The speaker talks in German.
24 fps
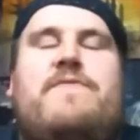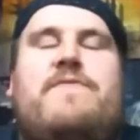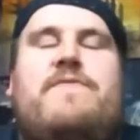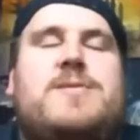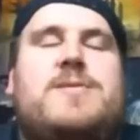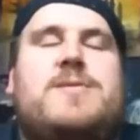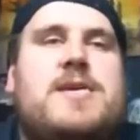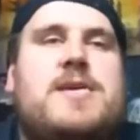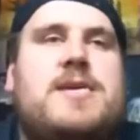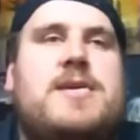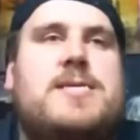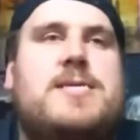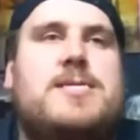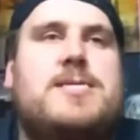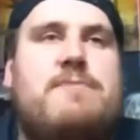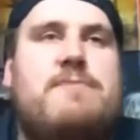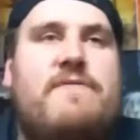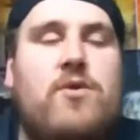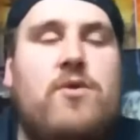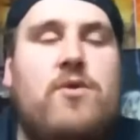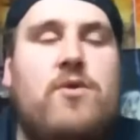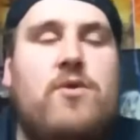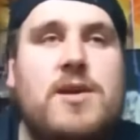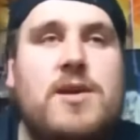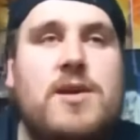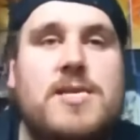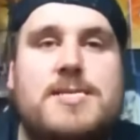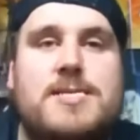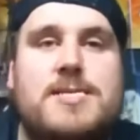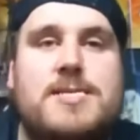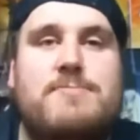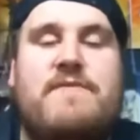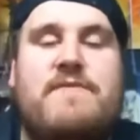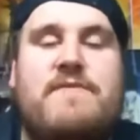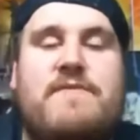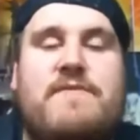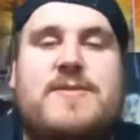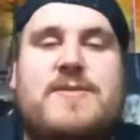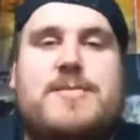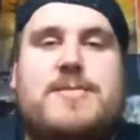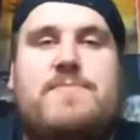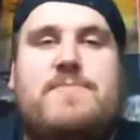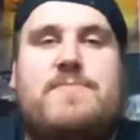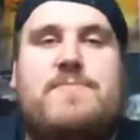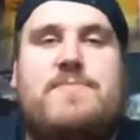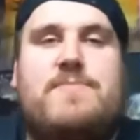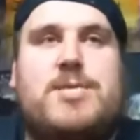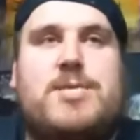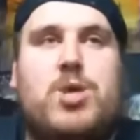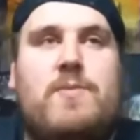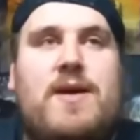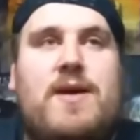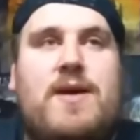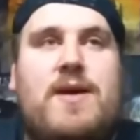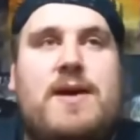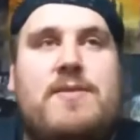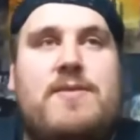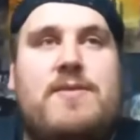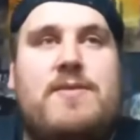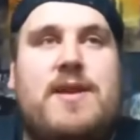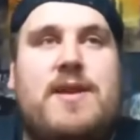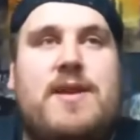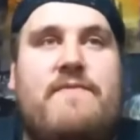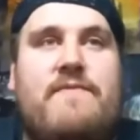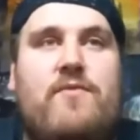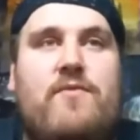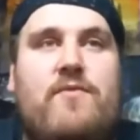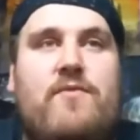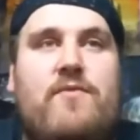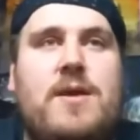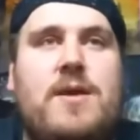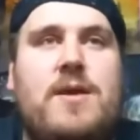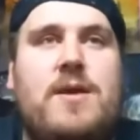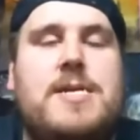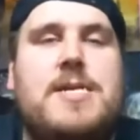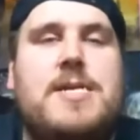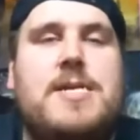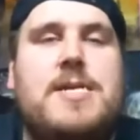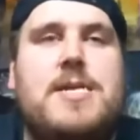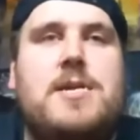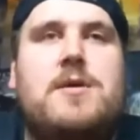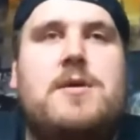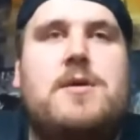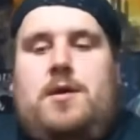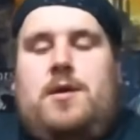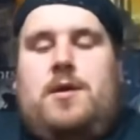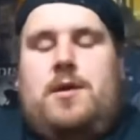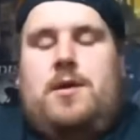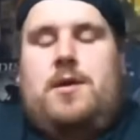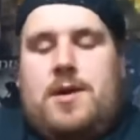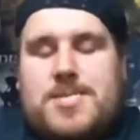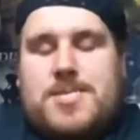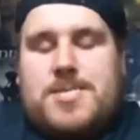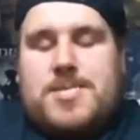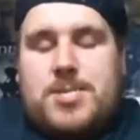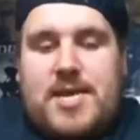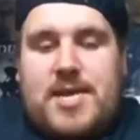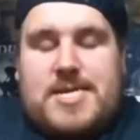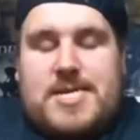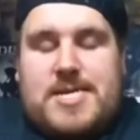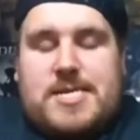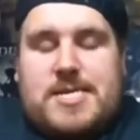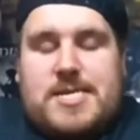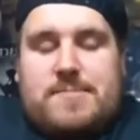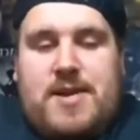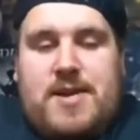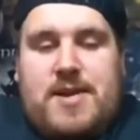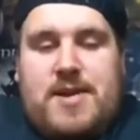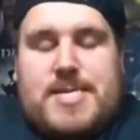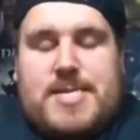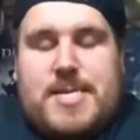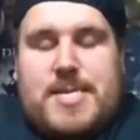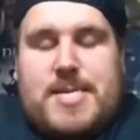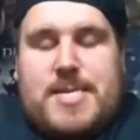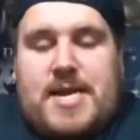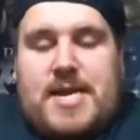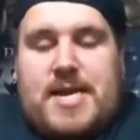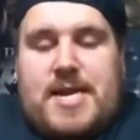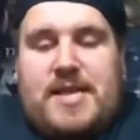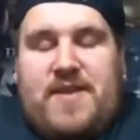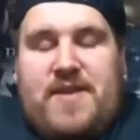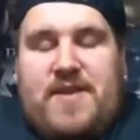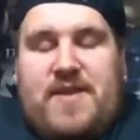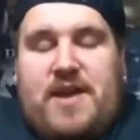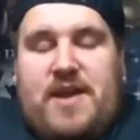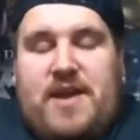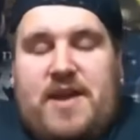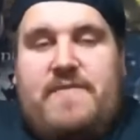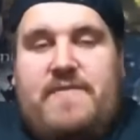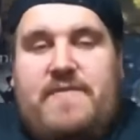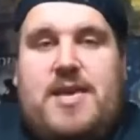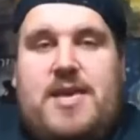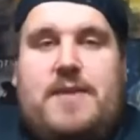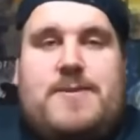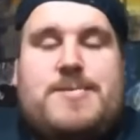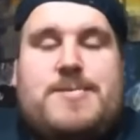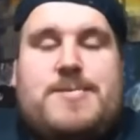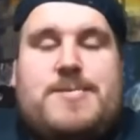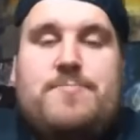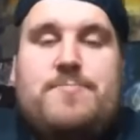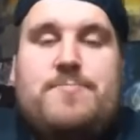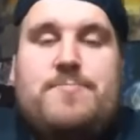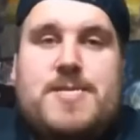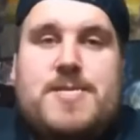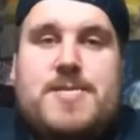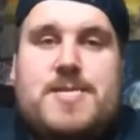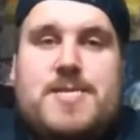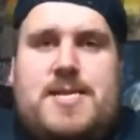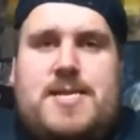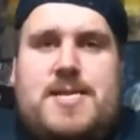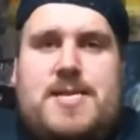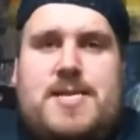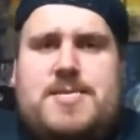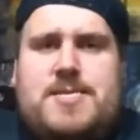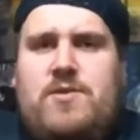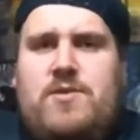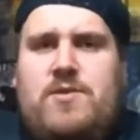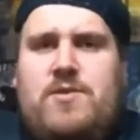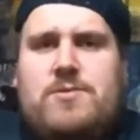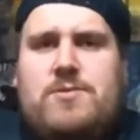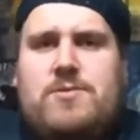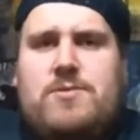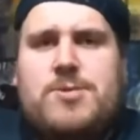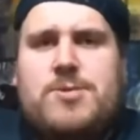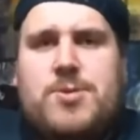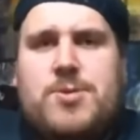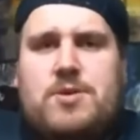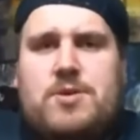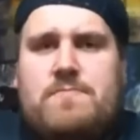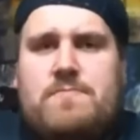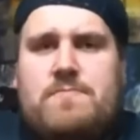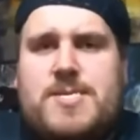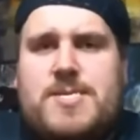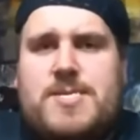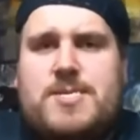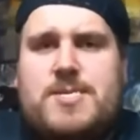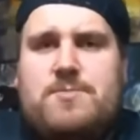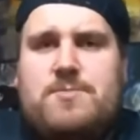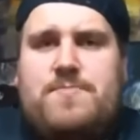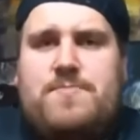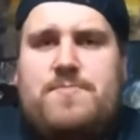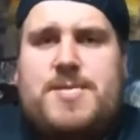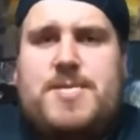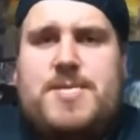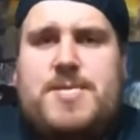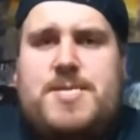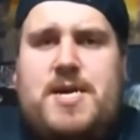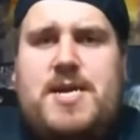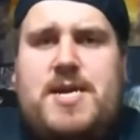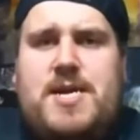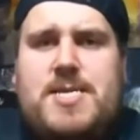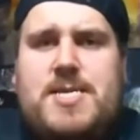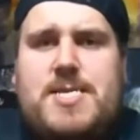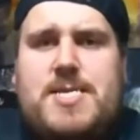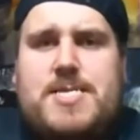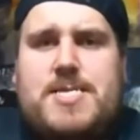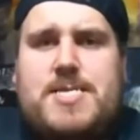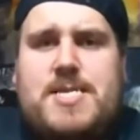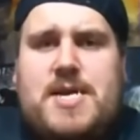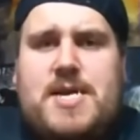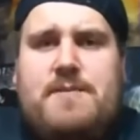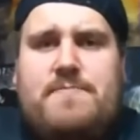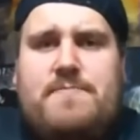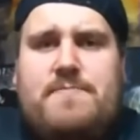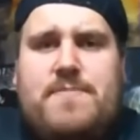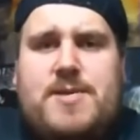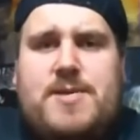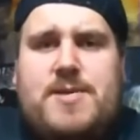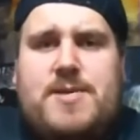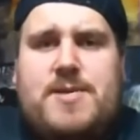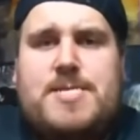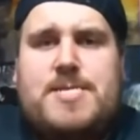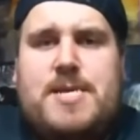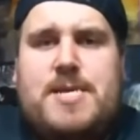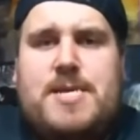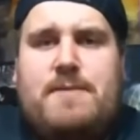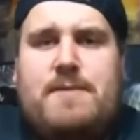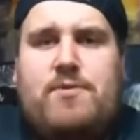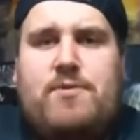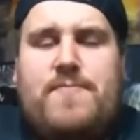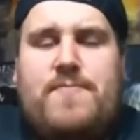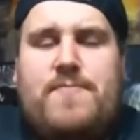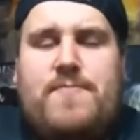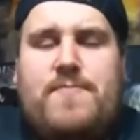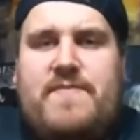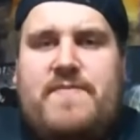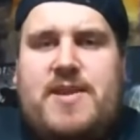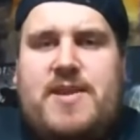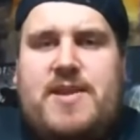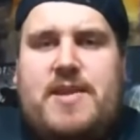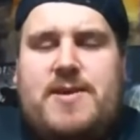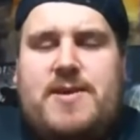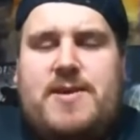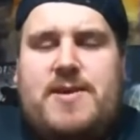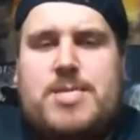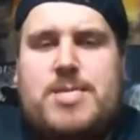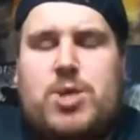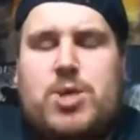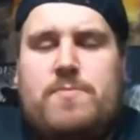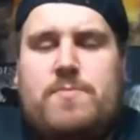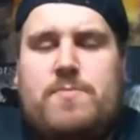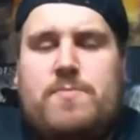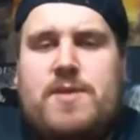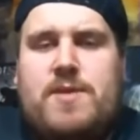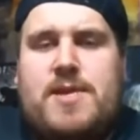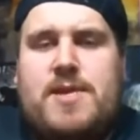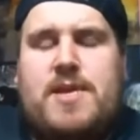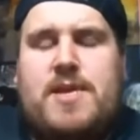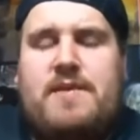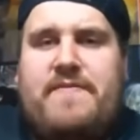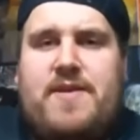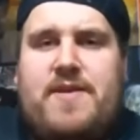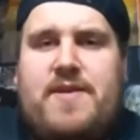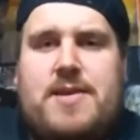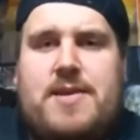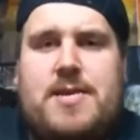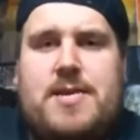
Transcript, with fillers: Quatsch, 14 Tage sind zwei Wochen, das heißt, wir hätten 14 Mal Stream ein, in einer Woche. Äh, zunächst mal ist es alles freiwillig, was du bezahlst. Denn wenn du so dumm bist zu bezahlen, ist es, deine, ist es dein Problem, wenn dir mein Stream nicht